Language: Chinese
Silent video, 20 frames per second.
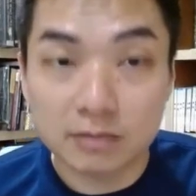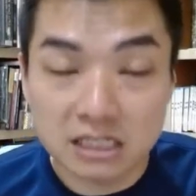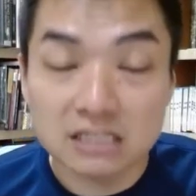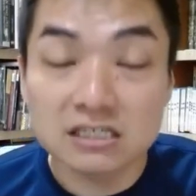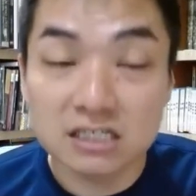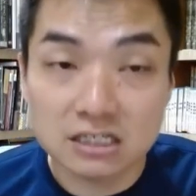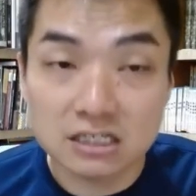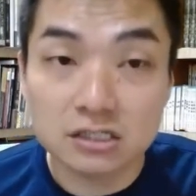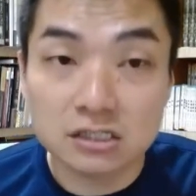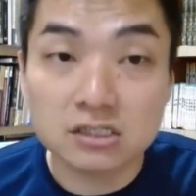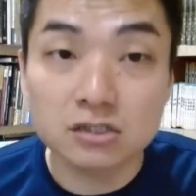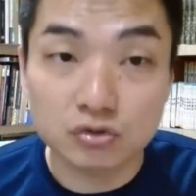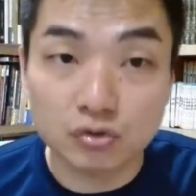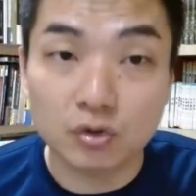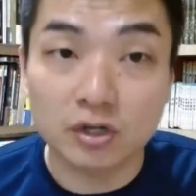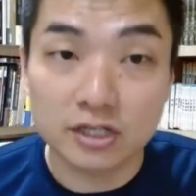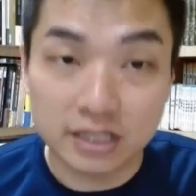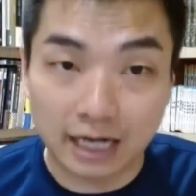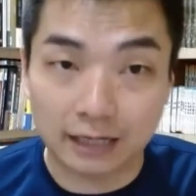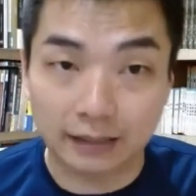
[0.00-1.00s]
星期四
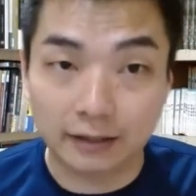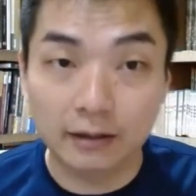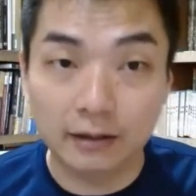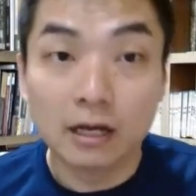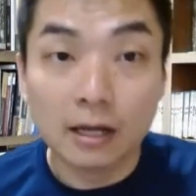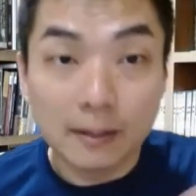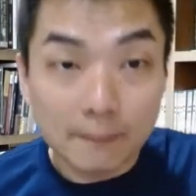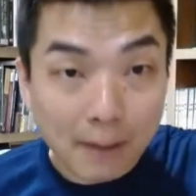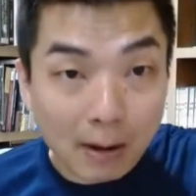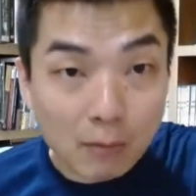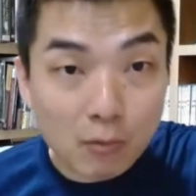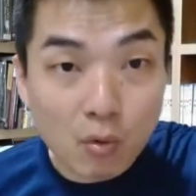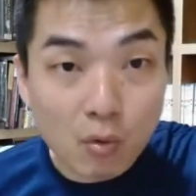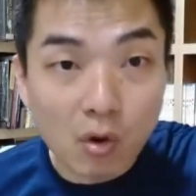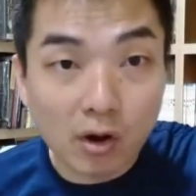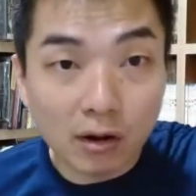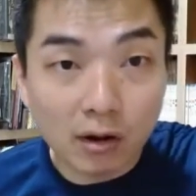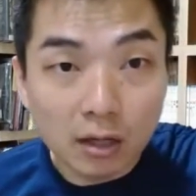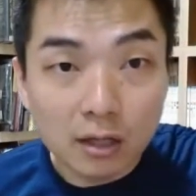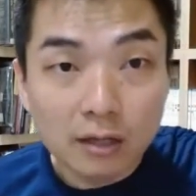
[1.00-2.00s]
所讲的，包
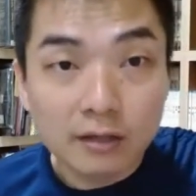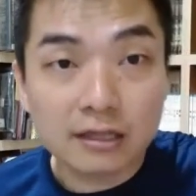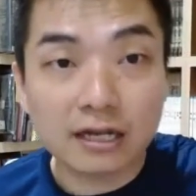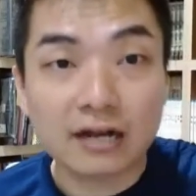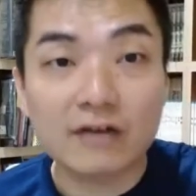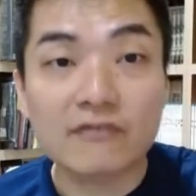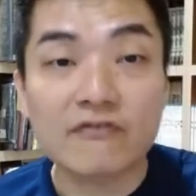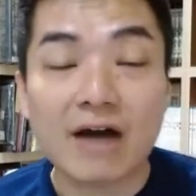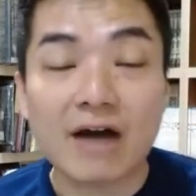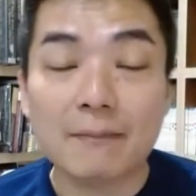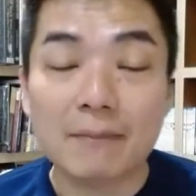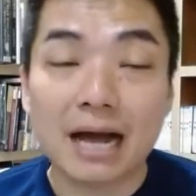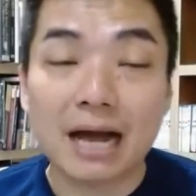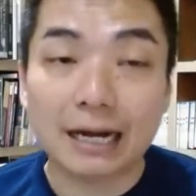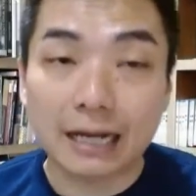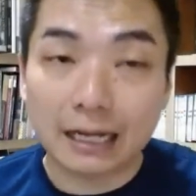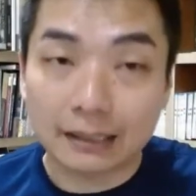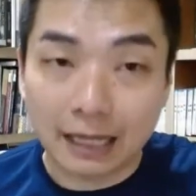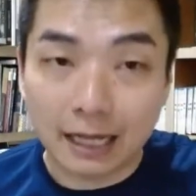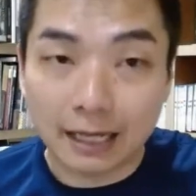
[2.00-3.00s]
括这个发
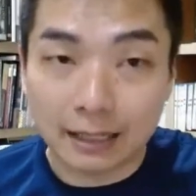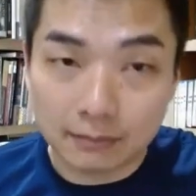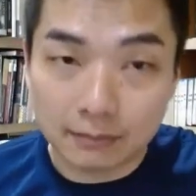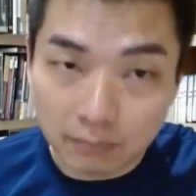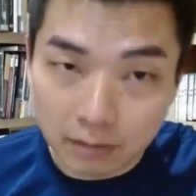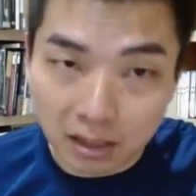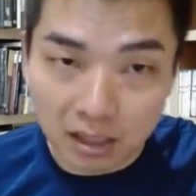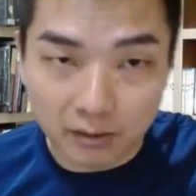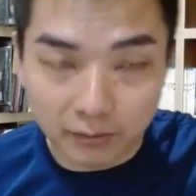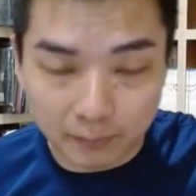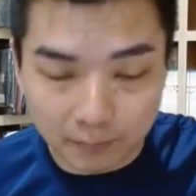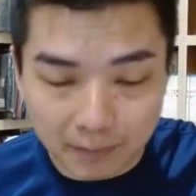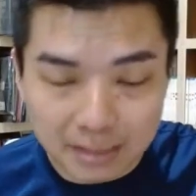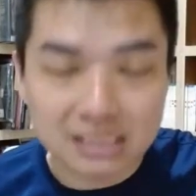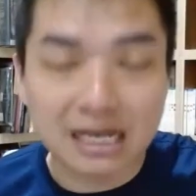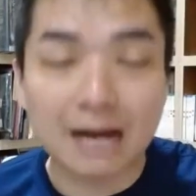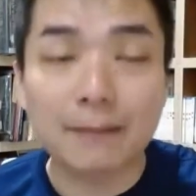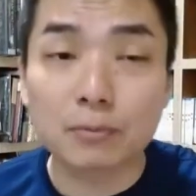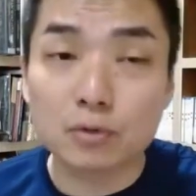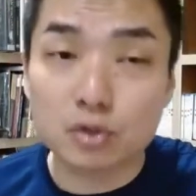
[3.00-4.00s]
妈刚才呃骂
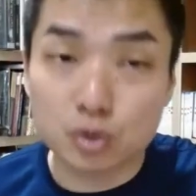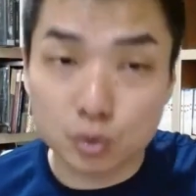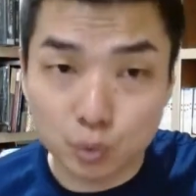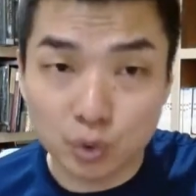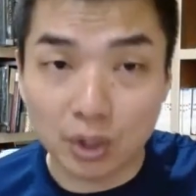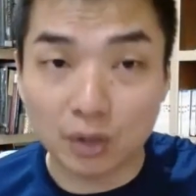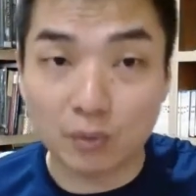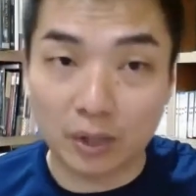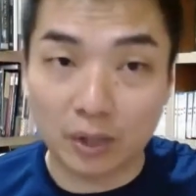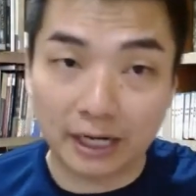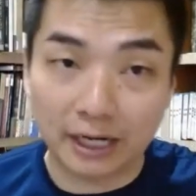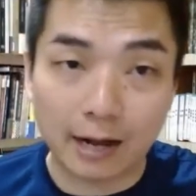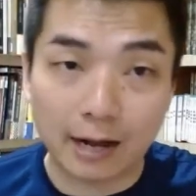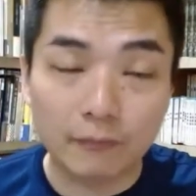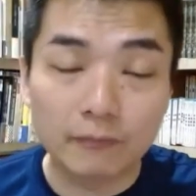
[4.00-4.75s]
杀不出的文